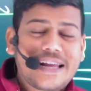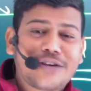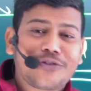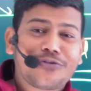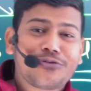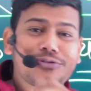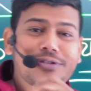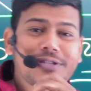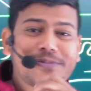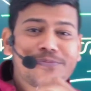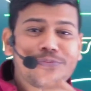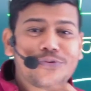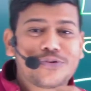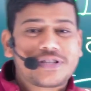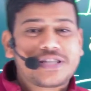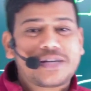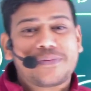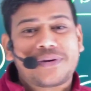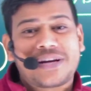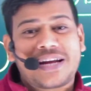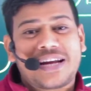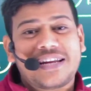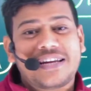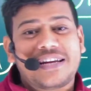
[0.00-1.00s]
क्वेश्चंस बुक से
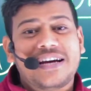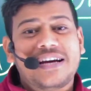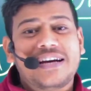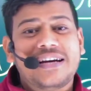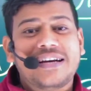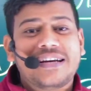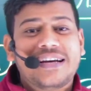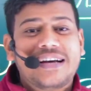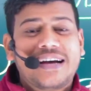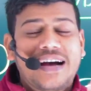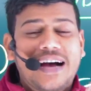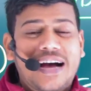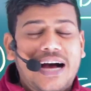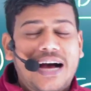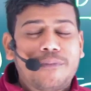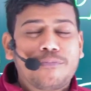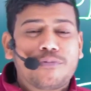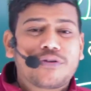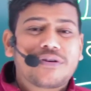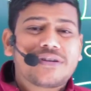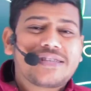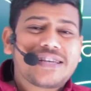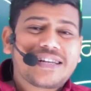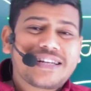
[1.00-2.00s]
बना लेना आप
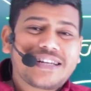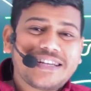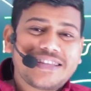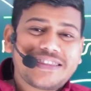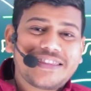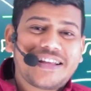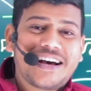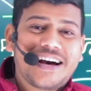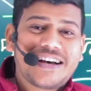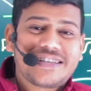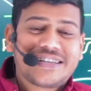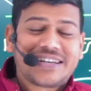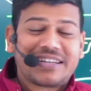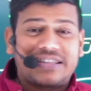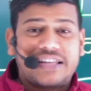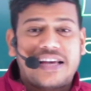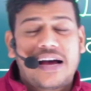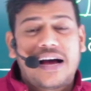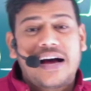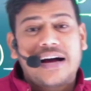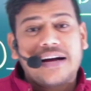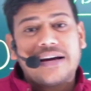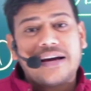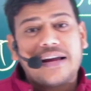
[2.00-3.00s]
बोलोगे सर कितना आ सकता है
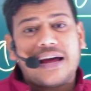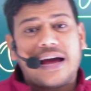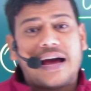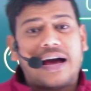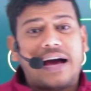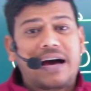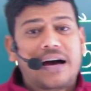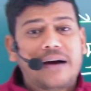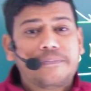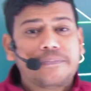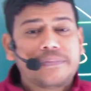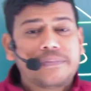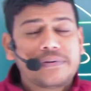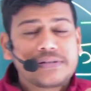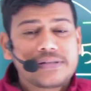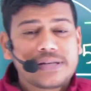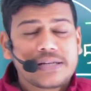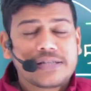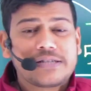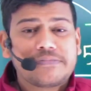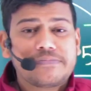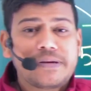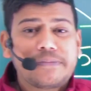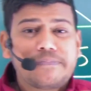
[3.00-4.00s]
अगर आप
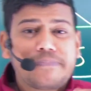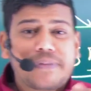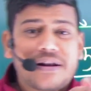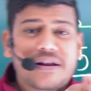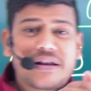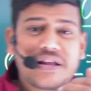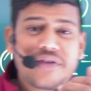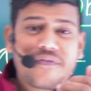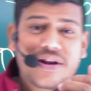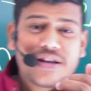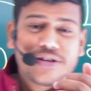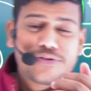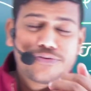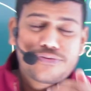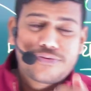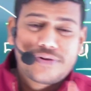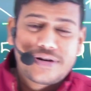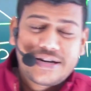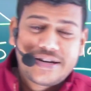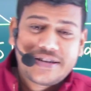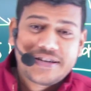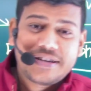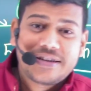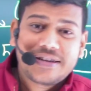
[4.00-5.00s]
सच में पढ़ने वाले
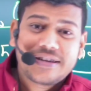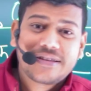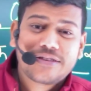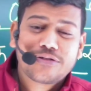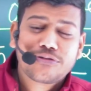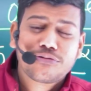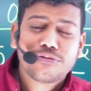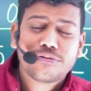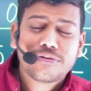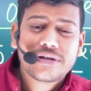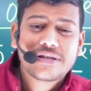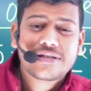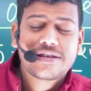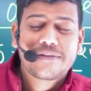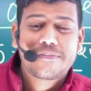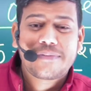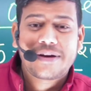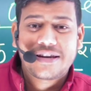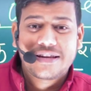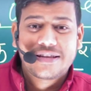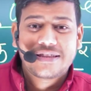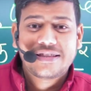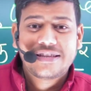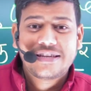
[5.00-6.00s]
स्टूडेंट हैं थोड़े से
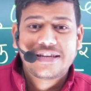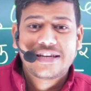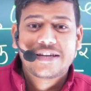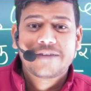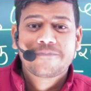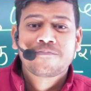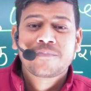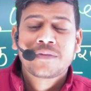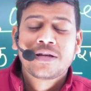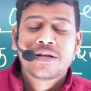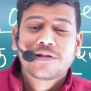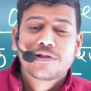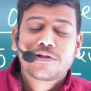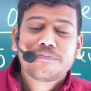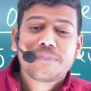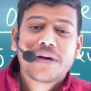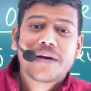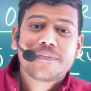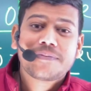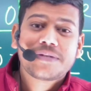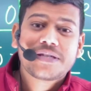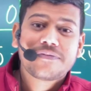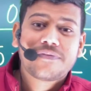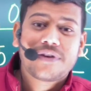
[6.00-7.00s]
मेहनती हैं तो मैं
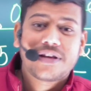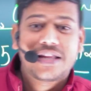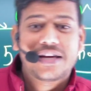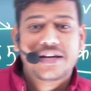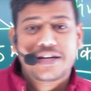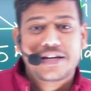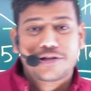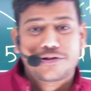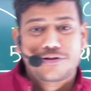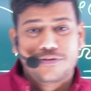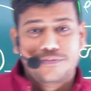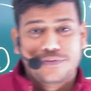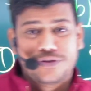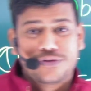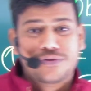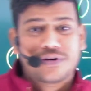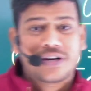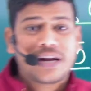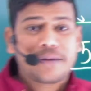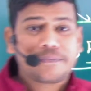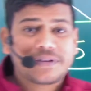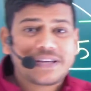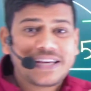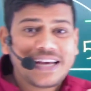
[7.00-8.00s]
आपसे वादा करता हूँ बच्चों
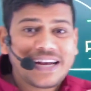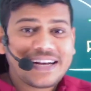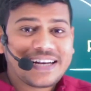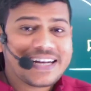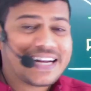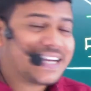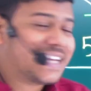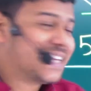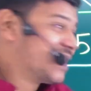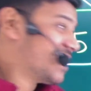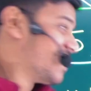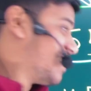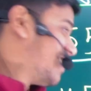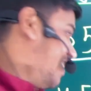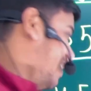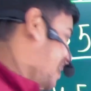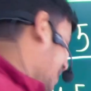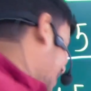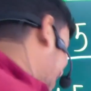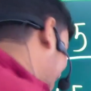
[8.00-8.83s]
अगर आपकी हैंड राइटिंग अच्छी है